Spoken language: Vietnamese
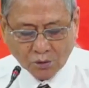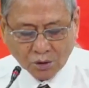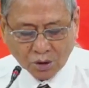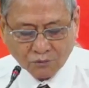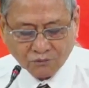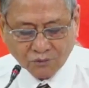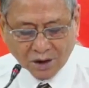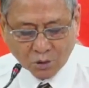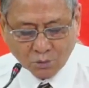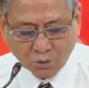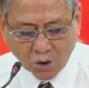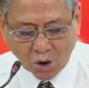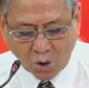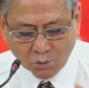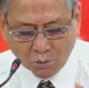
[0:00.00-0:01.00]
và cũng
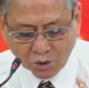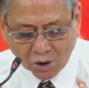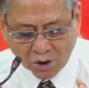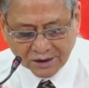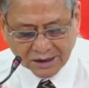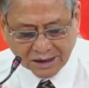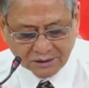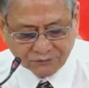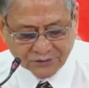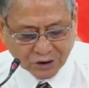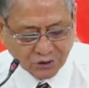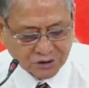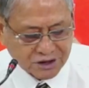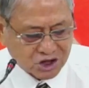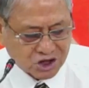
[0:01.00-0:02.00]
không lo lắng vì có
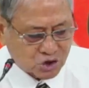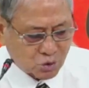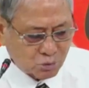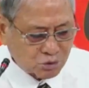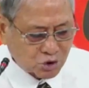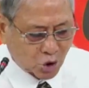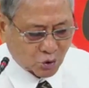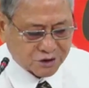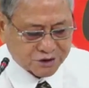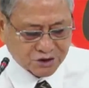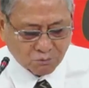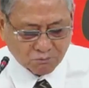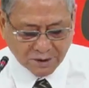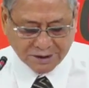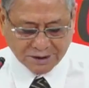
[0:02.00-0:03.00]
những xung đột
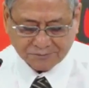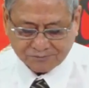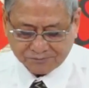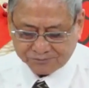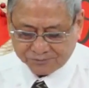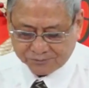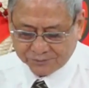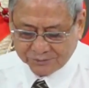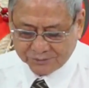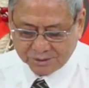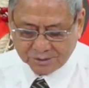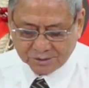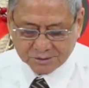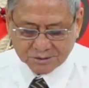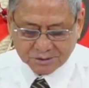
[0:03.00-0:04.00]
trong bầy.
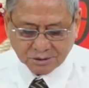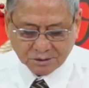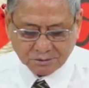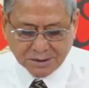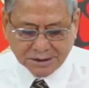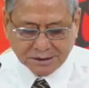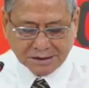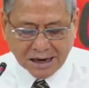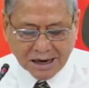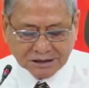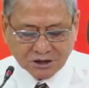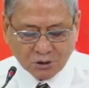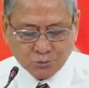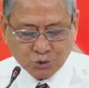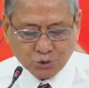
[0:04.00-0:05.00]
Sự bình an
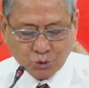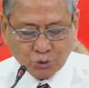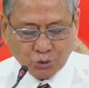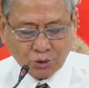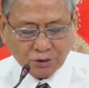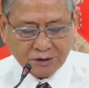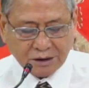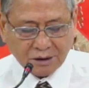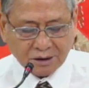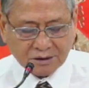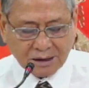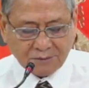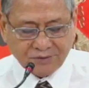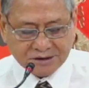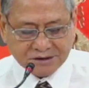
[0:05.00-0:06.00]
trong Chúa đã được
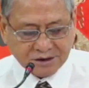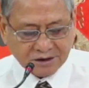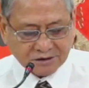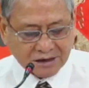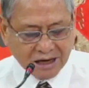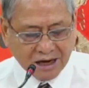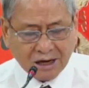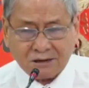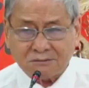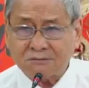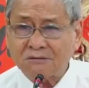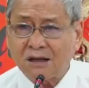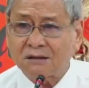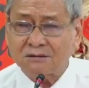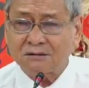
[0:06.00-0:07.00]
David diễn tả
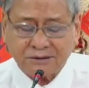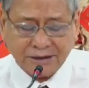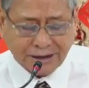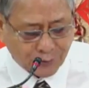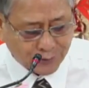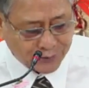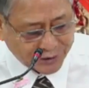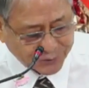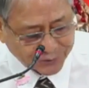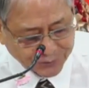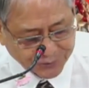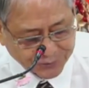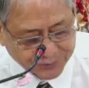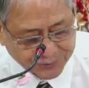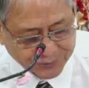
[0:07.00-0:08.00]
thật khéo léo.
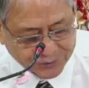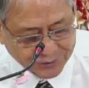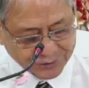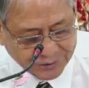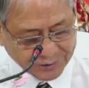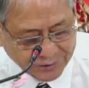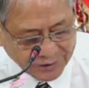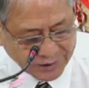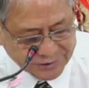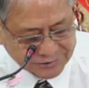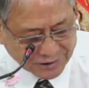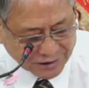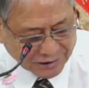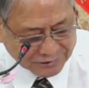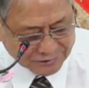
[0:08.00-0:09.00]
Hình
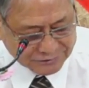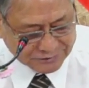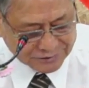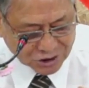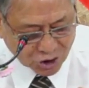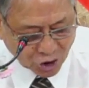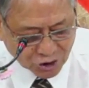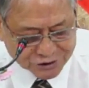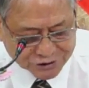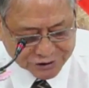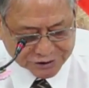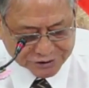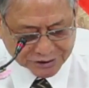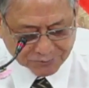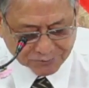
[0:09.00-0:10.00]
ảnh những con
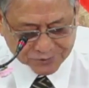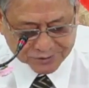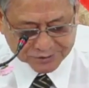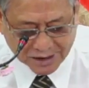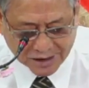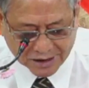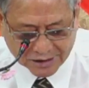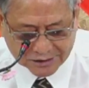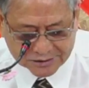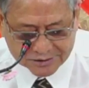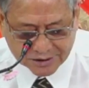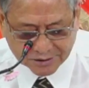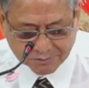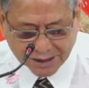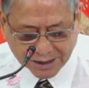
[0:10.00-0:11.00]
chiên nằm dài
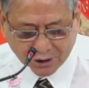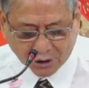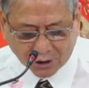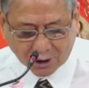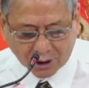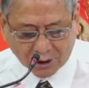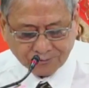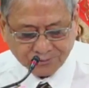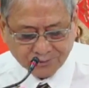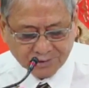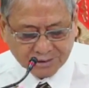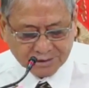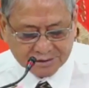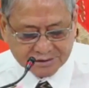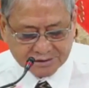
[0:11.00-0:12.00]
trên bãi cỏ
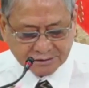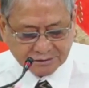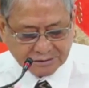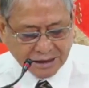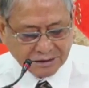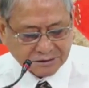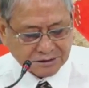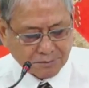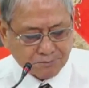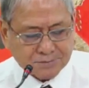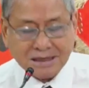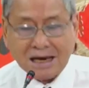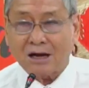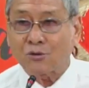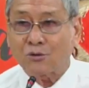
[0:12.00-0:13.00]
diễn tả tâm
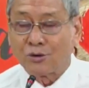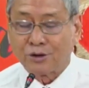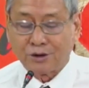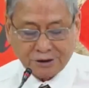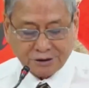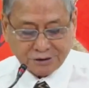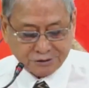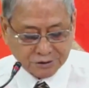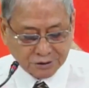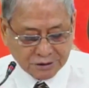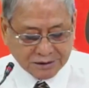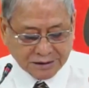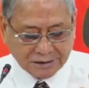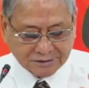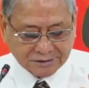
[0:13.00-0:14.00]
trạng của người nương
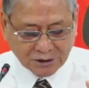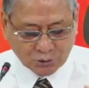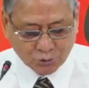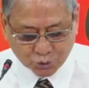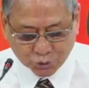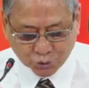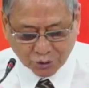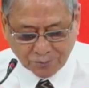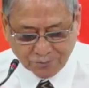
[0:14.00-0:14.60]
cậy theo Chúa,